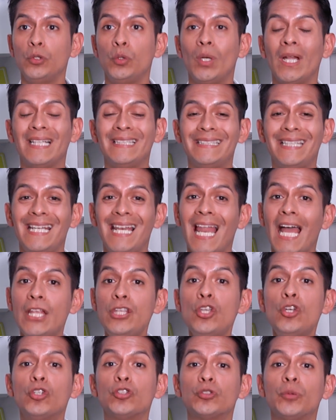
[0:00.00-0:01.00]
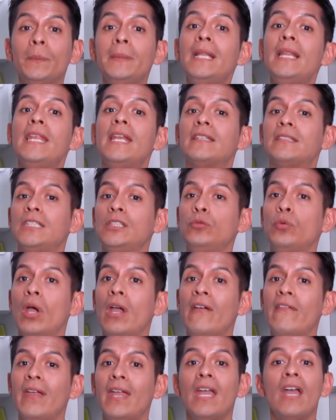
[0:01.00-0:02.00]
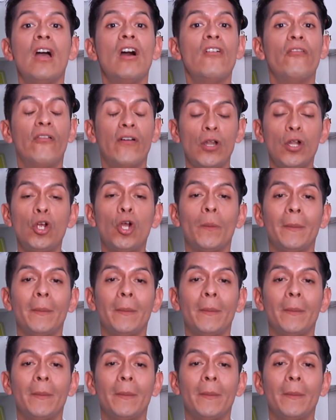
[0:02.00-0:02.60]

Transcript: durante el año 2019 fueron